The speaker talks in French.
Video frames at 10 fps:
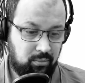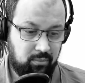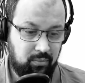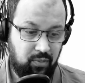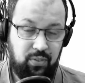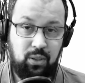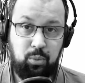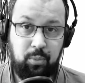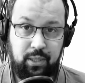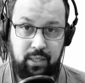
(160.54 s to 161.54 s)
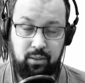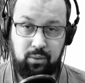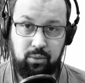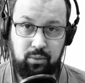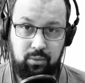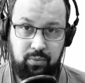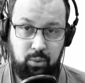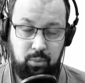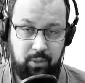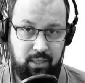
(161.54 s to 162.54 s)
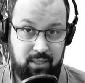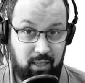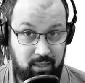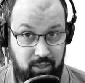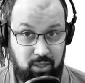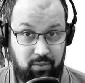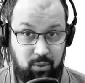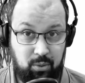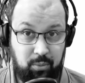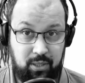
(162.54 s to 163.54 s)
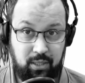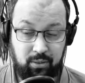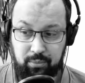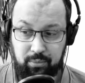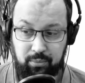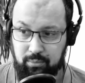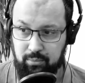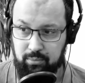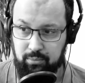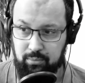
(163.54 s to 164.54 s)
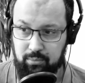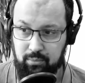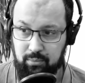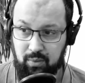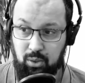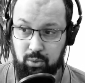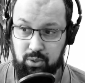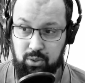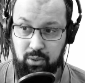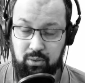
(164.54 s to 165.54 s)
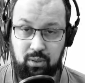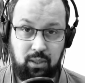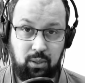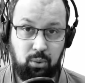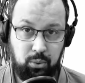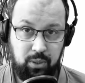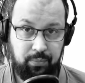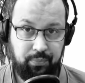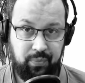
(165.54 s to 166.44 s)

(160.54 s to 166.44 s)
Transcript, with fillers: fais-le de, manière, euh, fais-le de manière stratégique, fais-le de manière euh, consciente et ordonnée.